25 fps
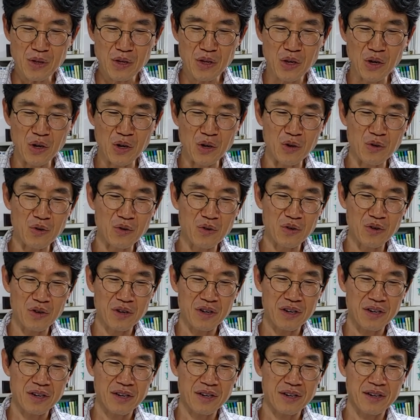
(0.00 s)
결국
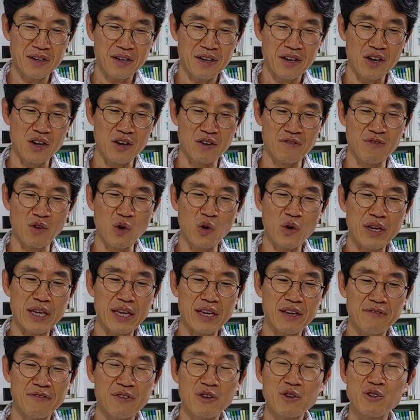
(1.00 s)

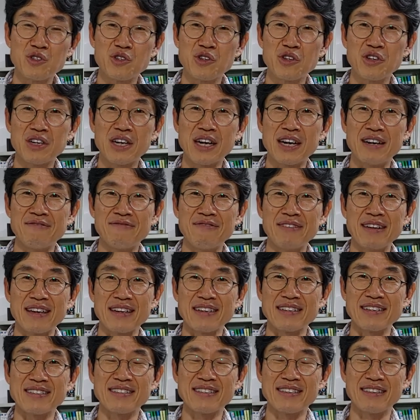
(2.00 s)
avoiding future
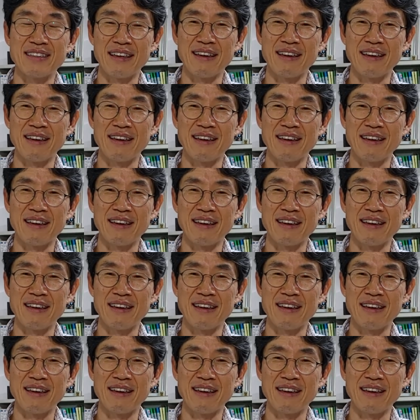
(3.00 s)
conflicts.